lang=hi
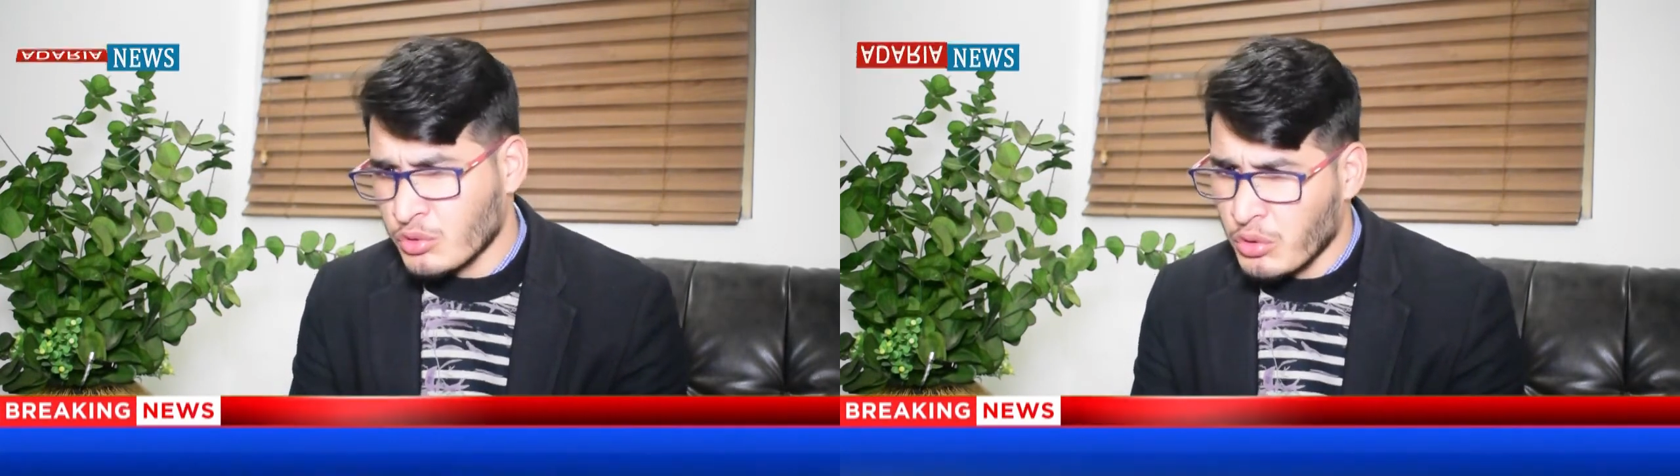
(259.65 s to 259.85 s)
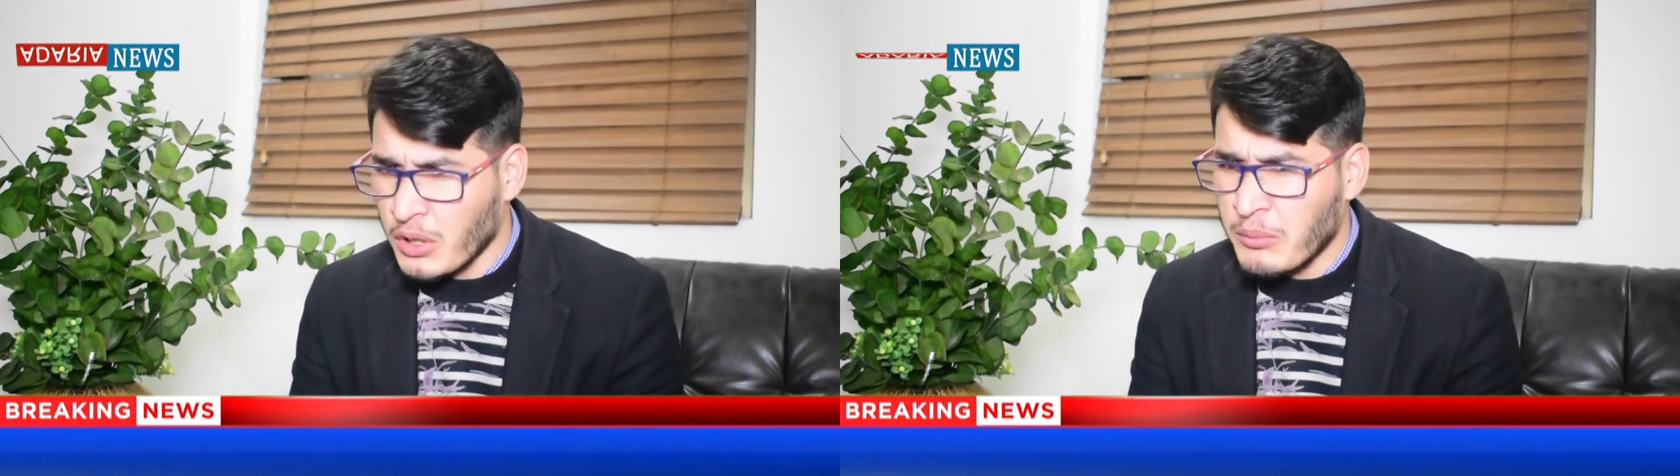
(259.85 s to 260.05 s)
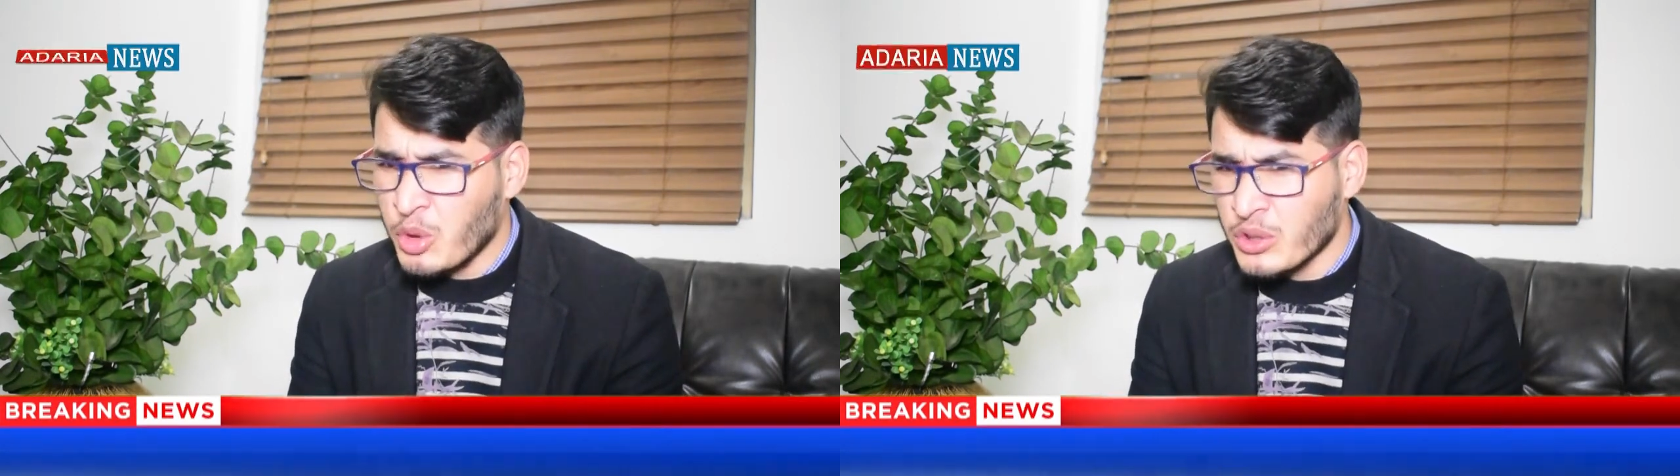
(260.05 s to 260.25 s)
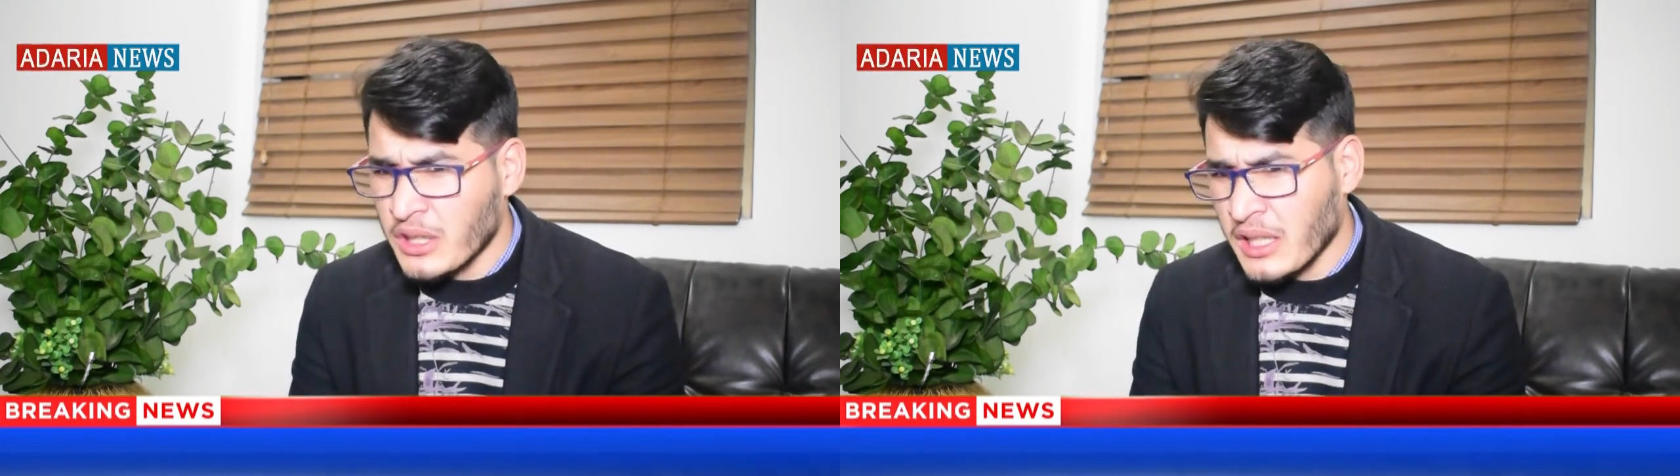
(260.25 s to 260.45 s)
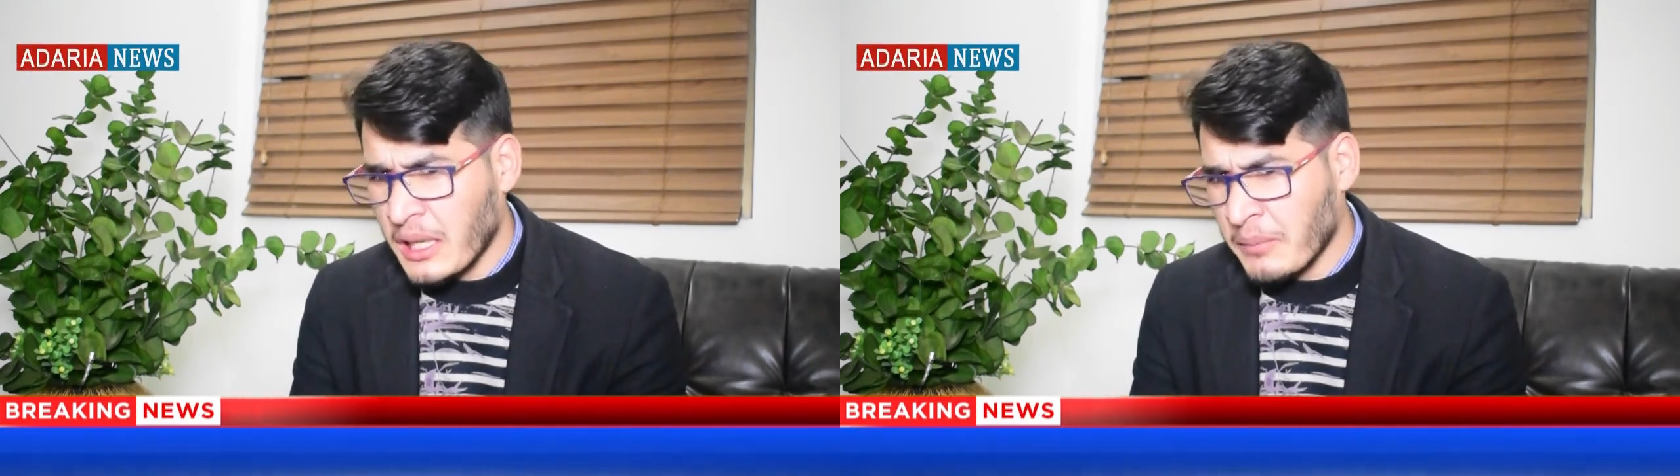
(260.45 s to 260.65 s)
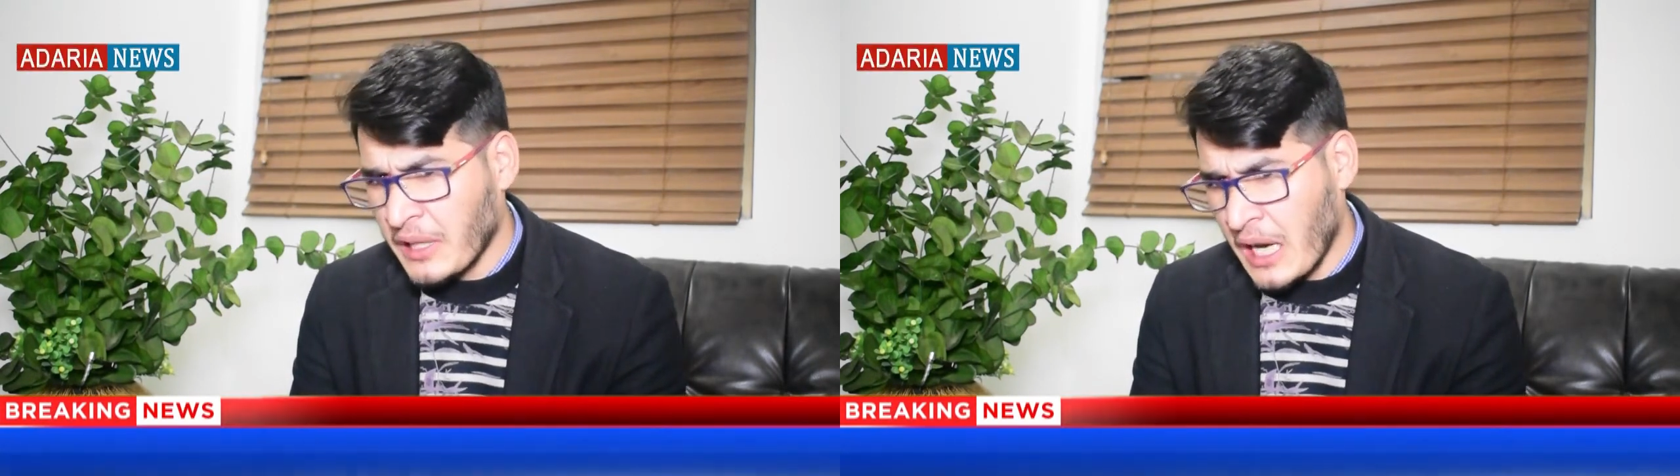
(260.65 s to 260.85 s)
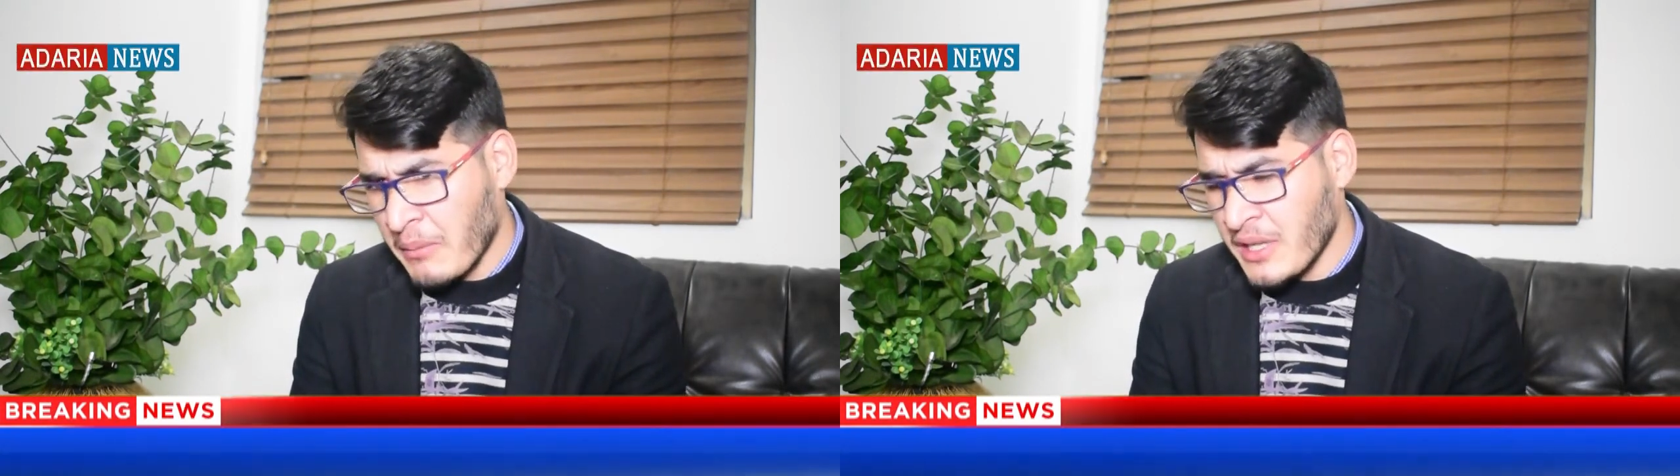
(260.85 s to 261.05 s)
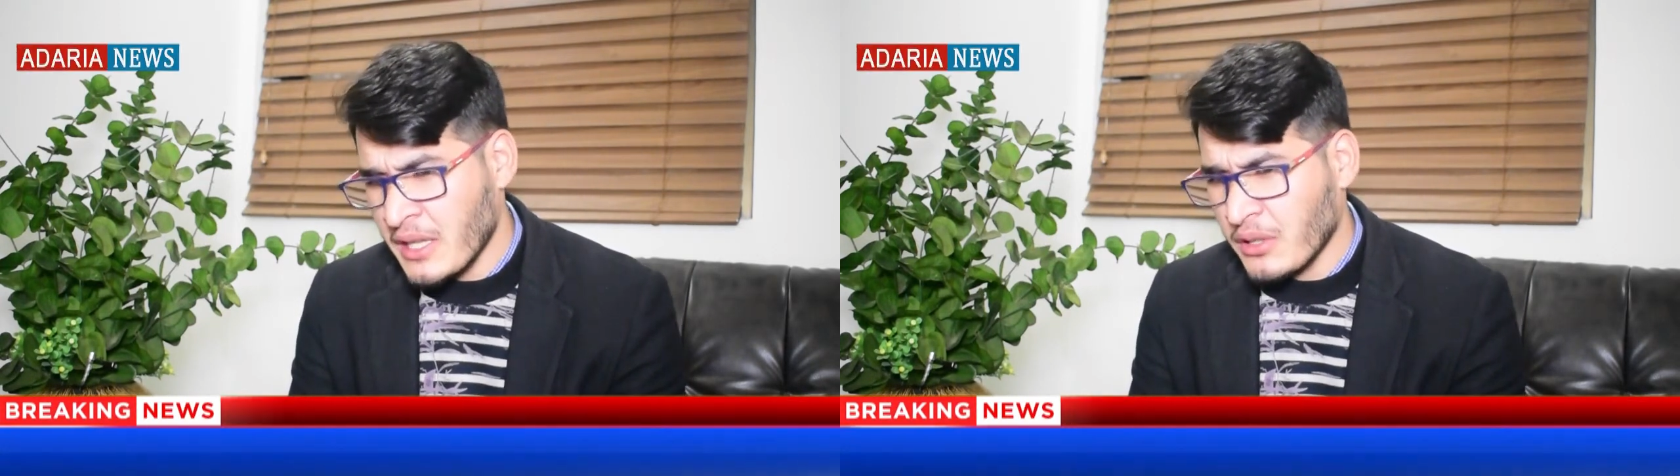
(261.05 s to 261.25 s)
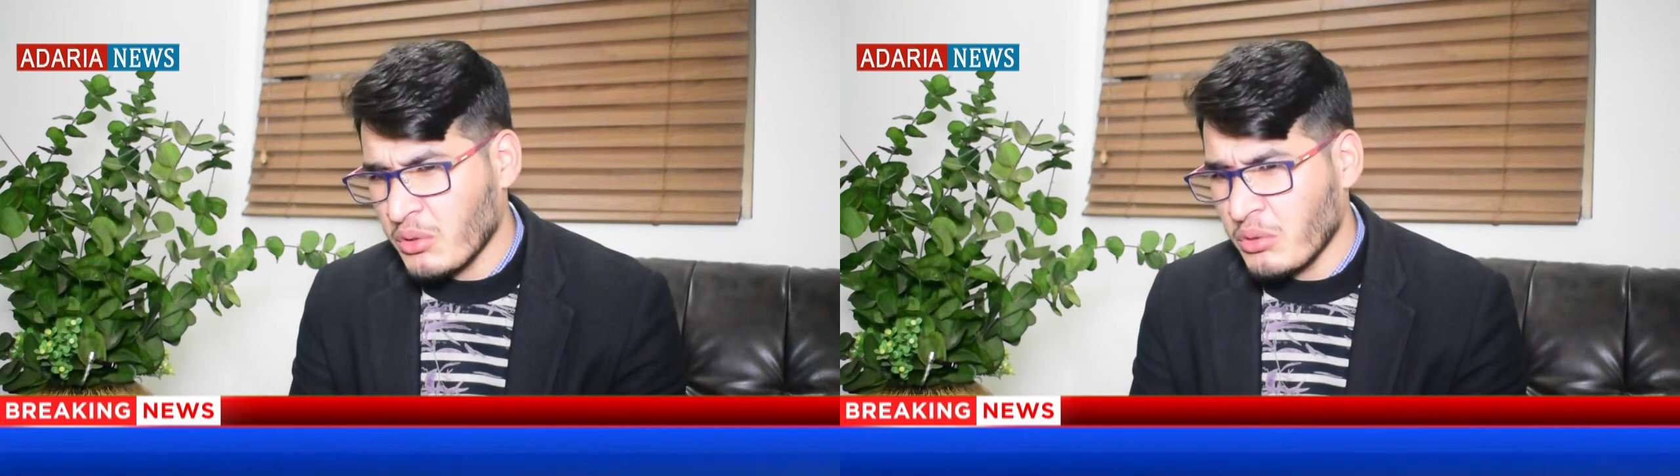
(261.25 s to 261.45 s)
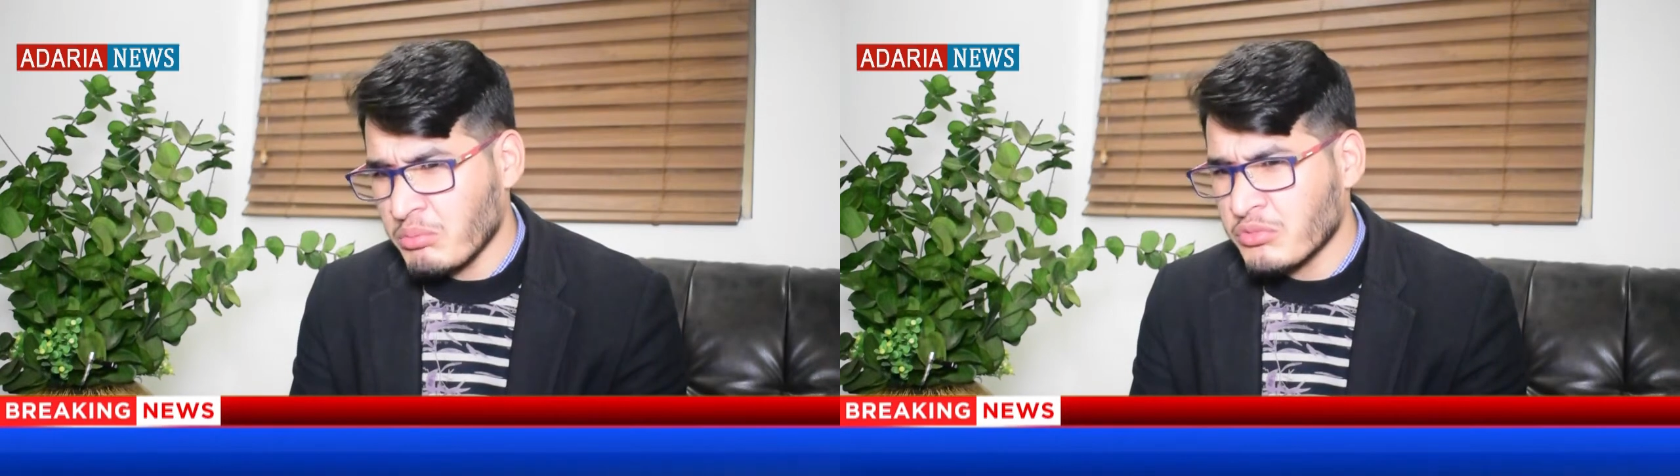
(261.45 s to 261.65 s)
थोड़ा बहुत अगर हम कह भी दे तो